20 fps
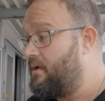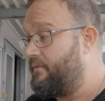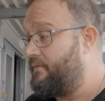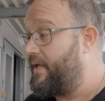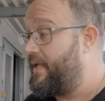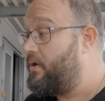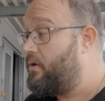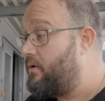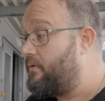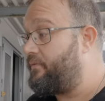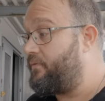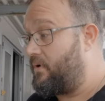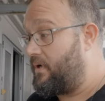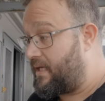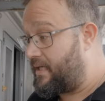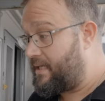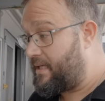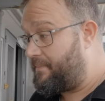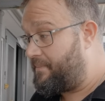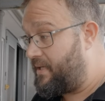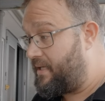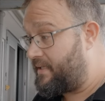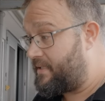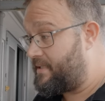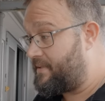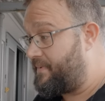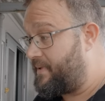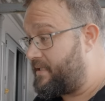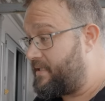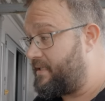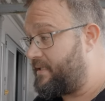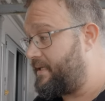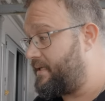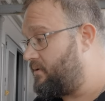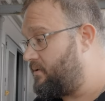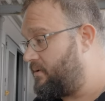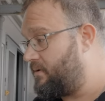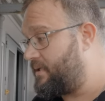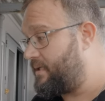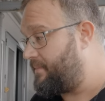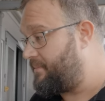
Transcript: Wenn irgendwo Lack abplatzt, manche denken, oh,